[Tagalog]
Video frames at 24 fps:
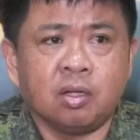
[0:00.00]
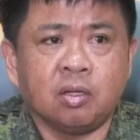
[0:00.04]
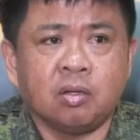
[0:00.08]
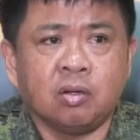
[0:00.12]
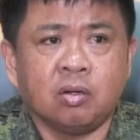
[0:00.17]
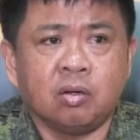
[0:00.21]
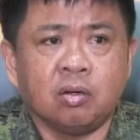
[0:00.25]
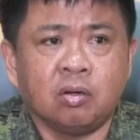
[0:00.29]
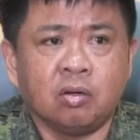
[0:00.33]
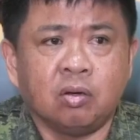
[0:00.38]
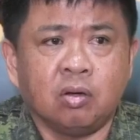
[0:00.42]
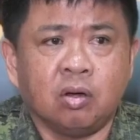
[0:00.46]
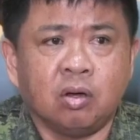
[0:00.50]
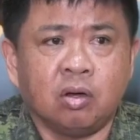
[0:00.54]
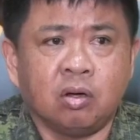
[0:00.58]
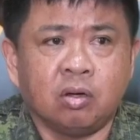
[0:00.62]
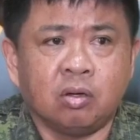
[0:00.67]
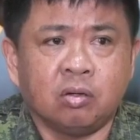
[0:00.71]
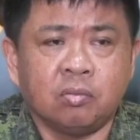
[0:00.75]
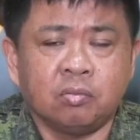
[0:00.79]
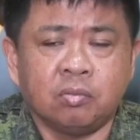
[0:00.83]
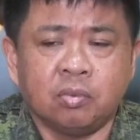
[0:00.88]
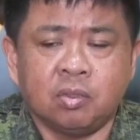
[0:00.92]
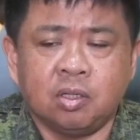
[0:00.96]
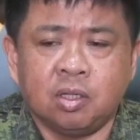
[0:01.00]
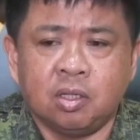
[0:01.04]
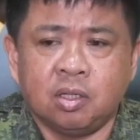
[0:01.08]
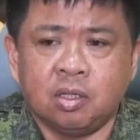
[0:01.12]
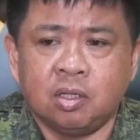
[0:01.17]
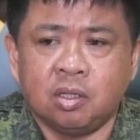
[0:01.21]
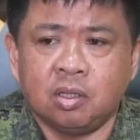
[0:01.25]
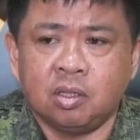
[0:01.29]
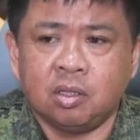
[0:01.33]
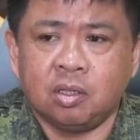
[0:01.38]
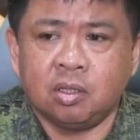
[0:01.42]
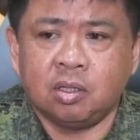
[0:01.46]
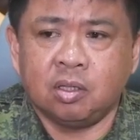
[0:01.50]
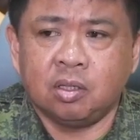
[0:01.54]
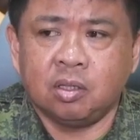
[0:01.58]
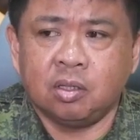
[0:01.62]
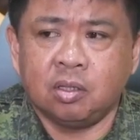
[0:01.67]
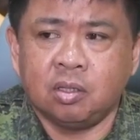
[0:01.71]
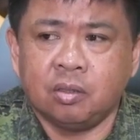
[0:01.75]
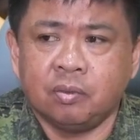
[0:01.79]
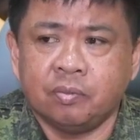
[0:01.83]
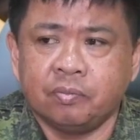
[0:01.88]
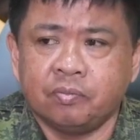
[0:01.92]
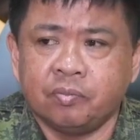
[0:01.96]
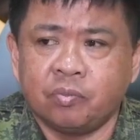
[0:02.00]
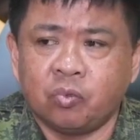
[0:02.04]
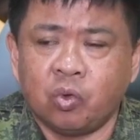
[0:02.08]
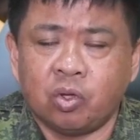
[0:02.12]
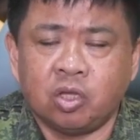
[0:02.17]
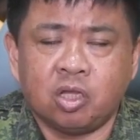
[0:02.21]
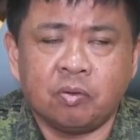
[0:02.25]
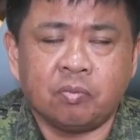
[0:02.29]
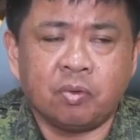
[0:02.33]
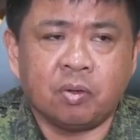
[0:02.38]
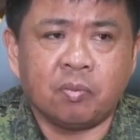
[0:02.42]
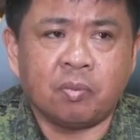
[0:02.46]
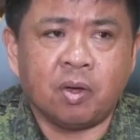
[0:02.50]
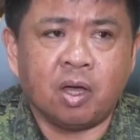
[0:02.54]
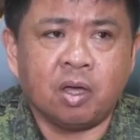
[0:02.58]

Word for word: no of the 25th